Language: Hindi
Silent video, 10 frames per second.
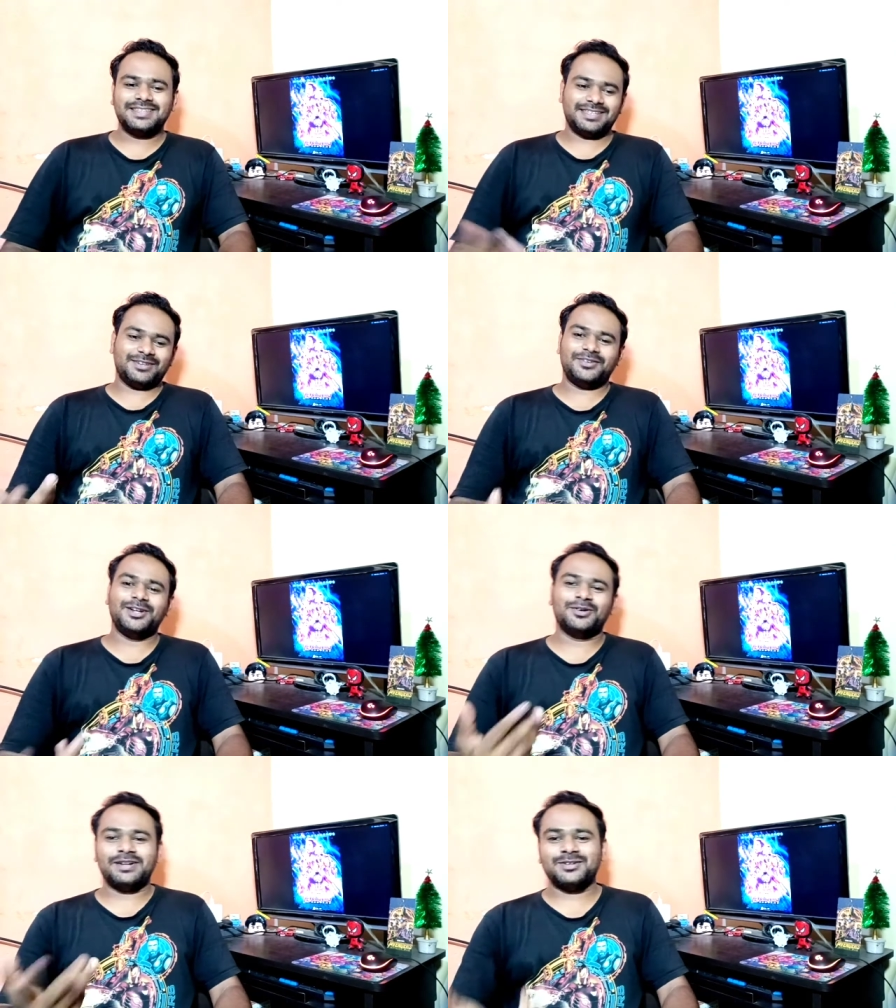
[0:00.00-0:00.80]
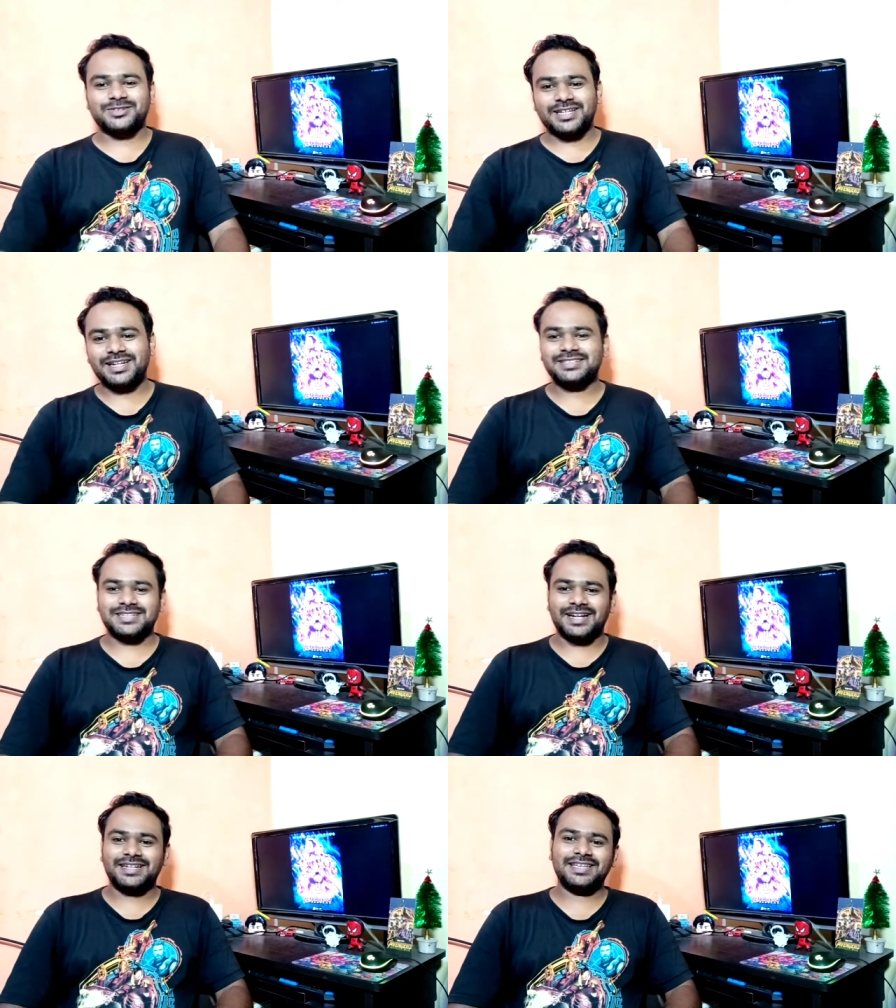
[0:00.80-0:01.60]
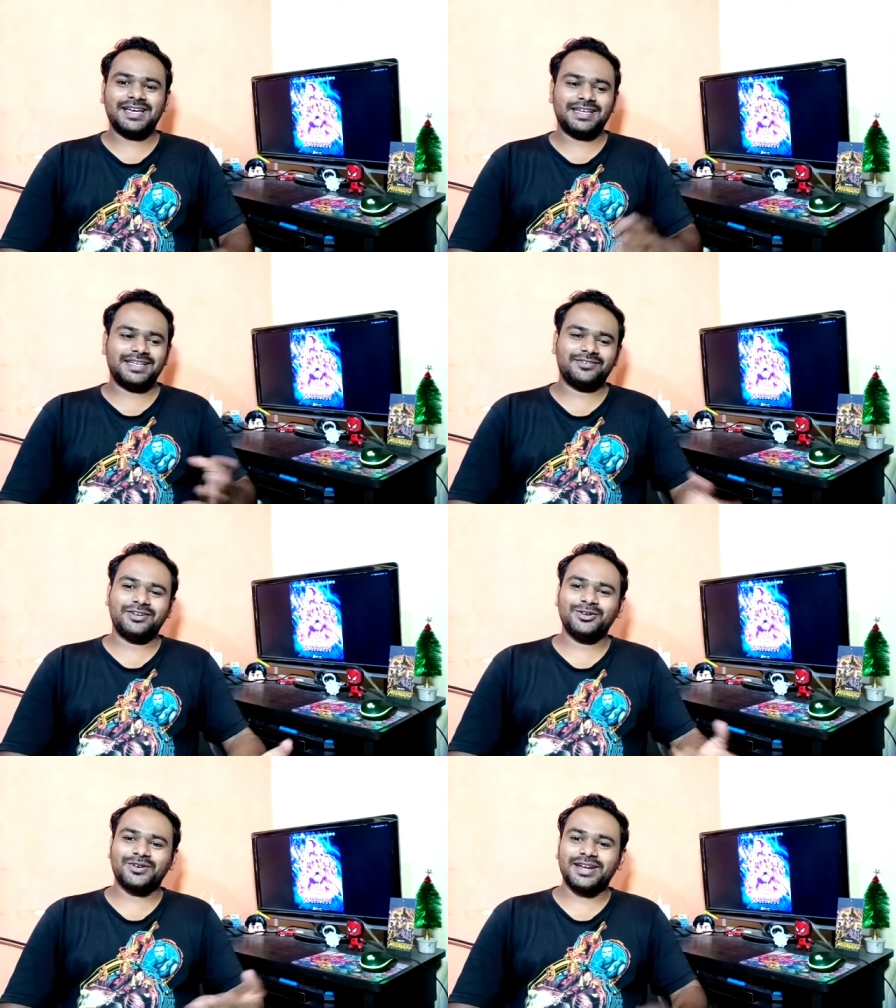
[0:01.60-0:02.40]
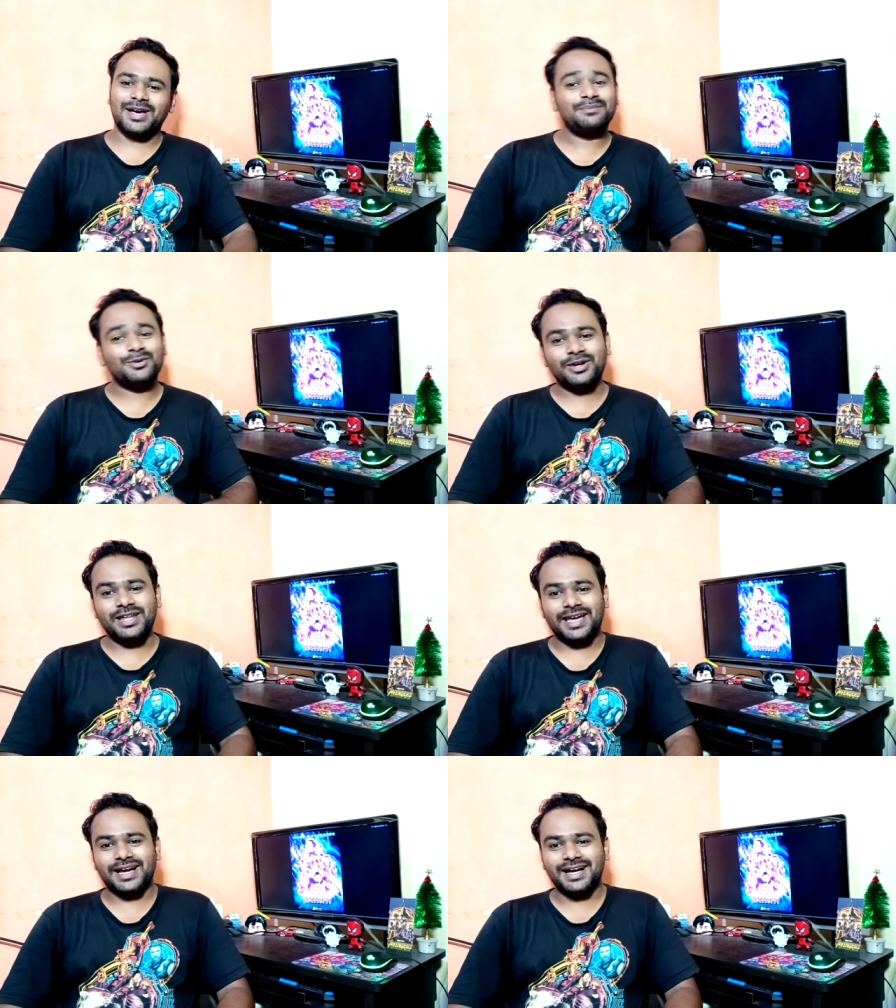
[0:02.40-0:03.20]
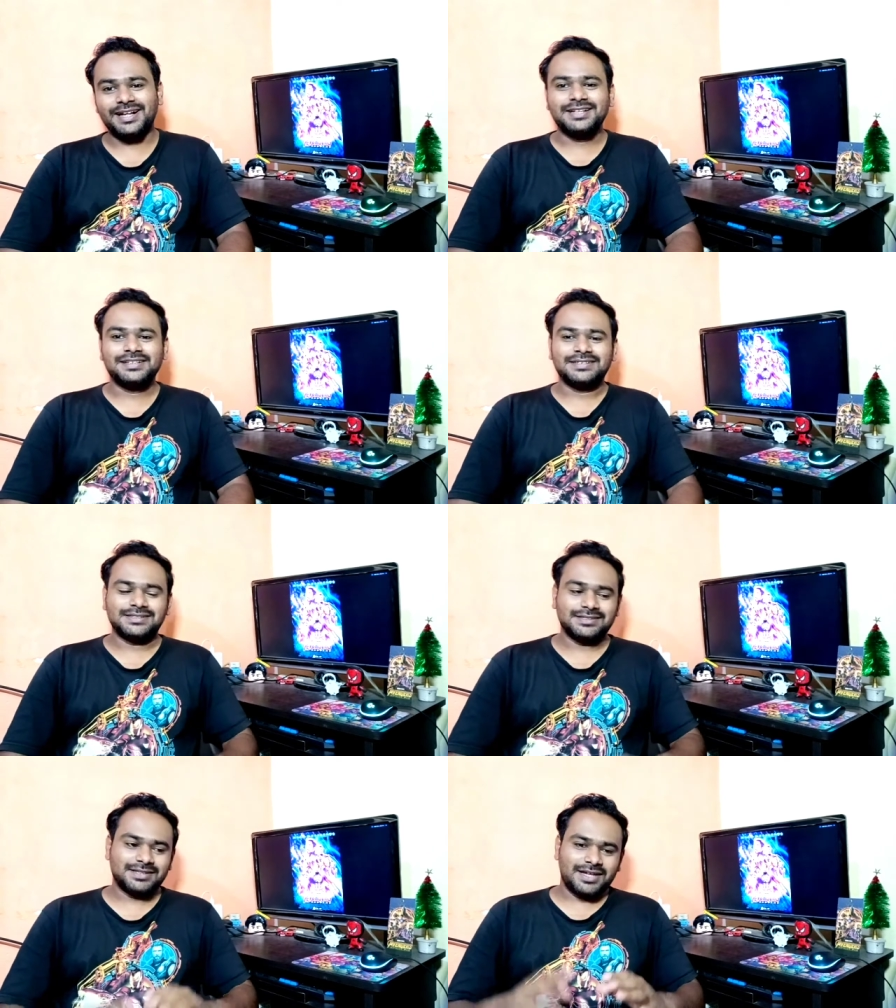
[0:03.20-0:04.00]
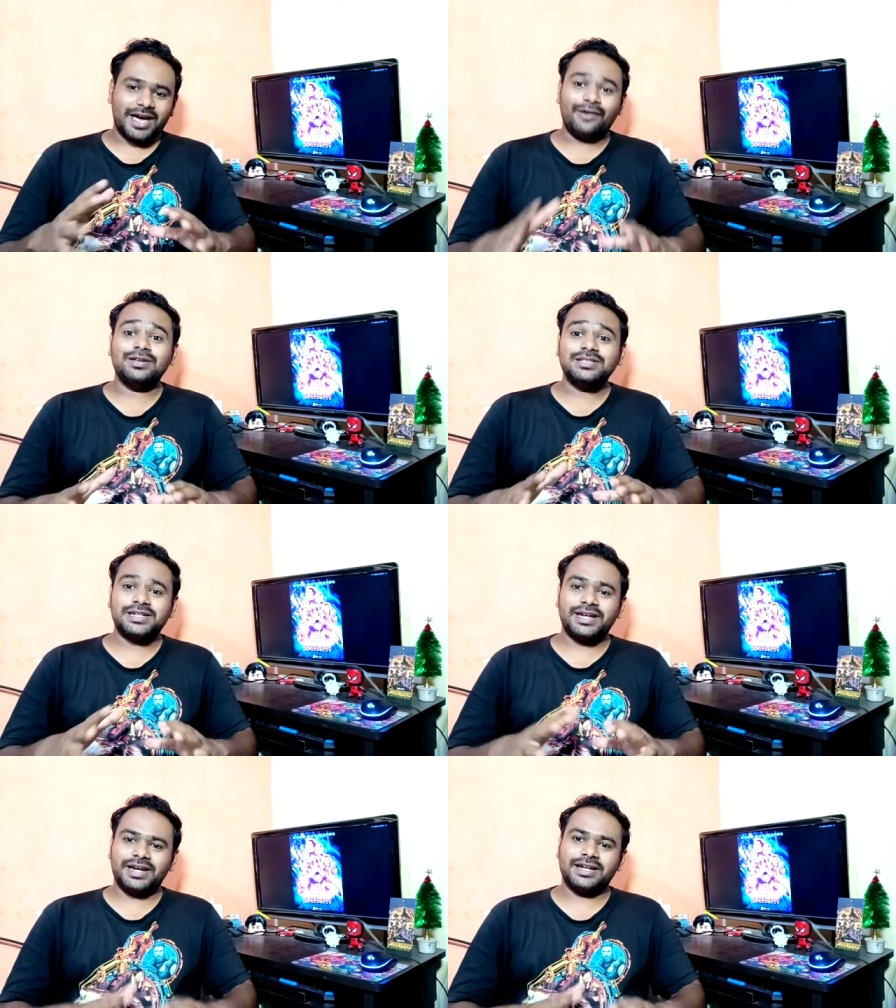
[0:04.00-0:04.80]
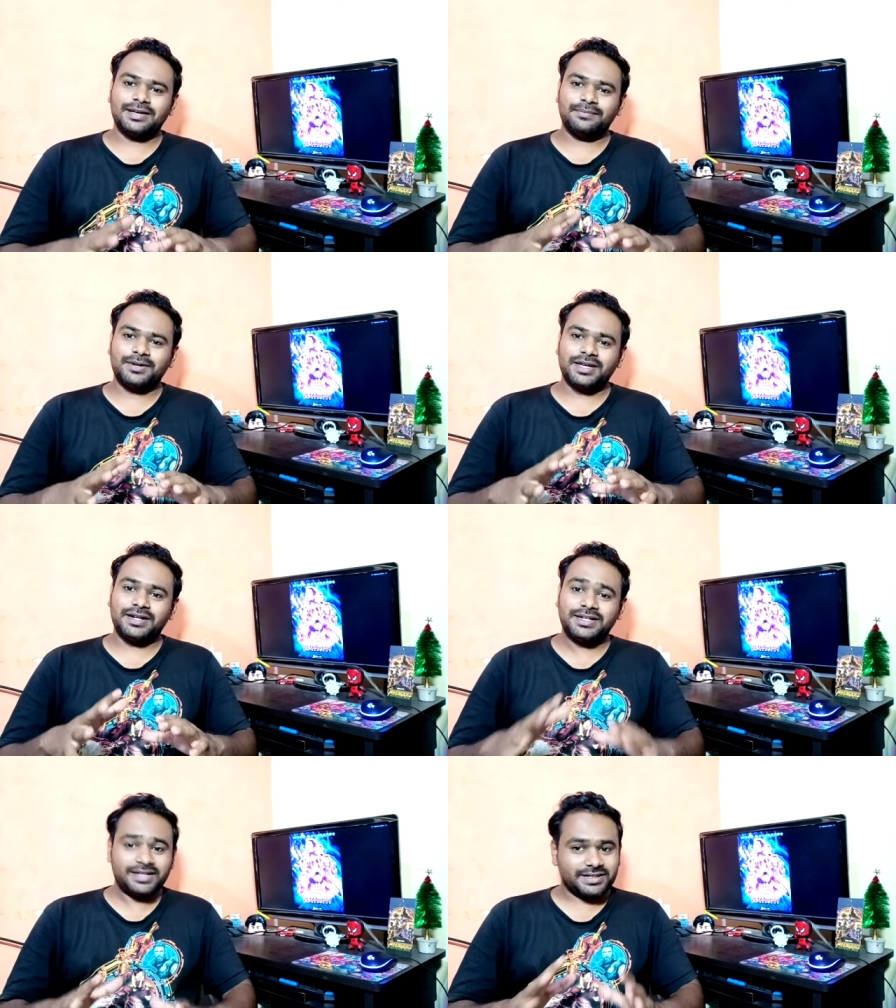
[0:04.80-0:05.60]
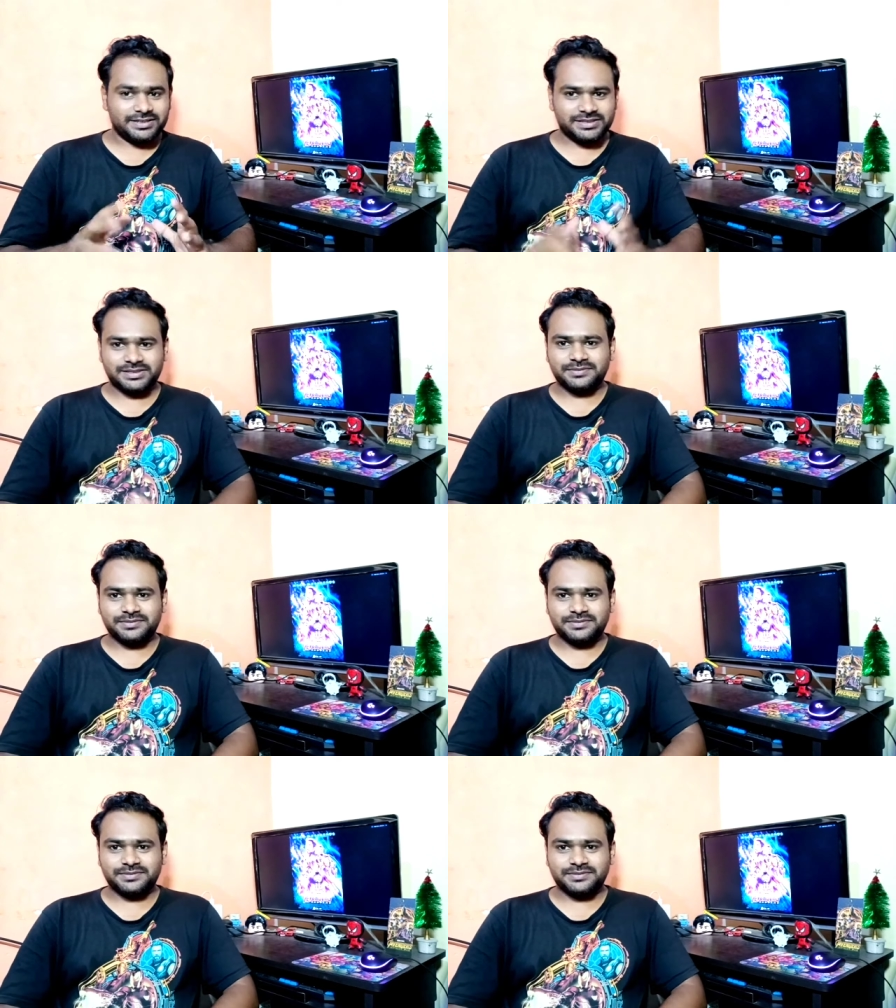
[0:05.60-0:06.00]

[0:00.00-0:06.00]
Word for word: ये वीडियो मैंने उसके लिए स्टार्ट किया है ये वीडियो का नाम भी वही रहेगा एवेंजर एंड गेम के टिकट्स